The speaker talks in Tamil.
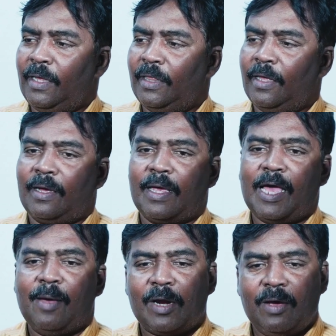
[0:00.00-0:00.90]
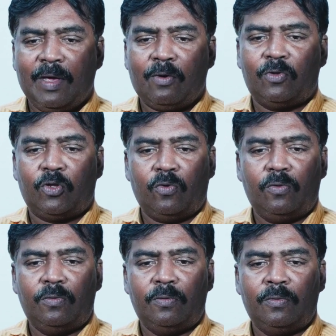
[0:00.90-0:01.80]
இந்த கேமராவே கொடுத்துரும்
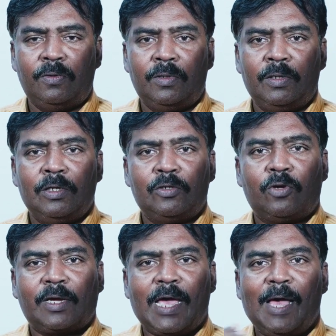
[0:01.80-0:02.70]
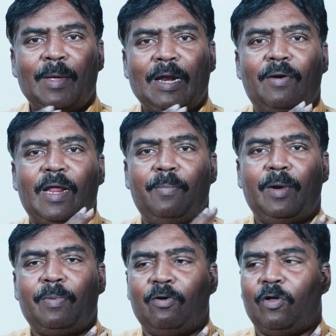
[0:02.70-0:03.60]
ஸோ கேமராவை நான்
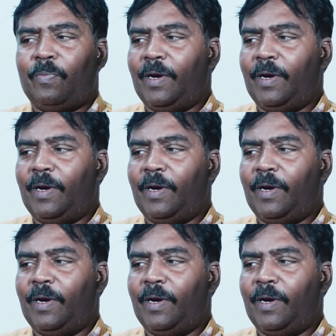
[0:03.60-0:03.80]
எப்படி ப்ரொவைட்